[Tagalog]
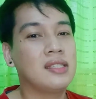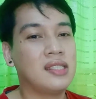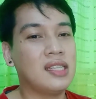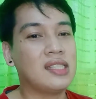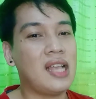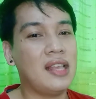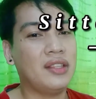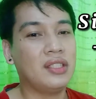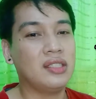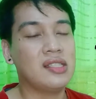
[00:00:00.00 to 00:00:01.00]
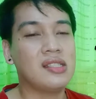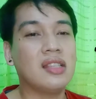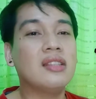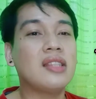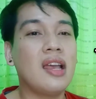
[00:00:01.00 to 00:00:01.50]
600 is
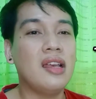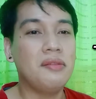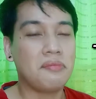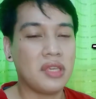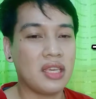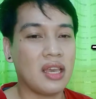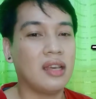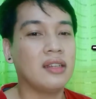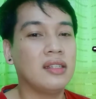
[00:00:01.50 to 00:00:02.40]
Sita Mia.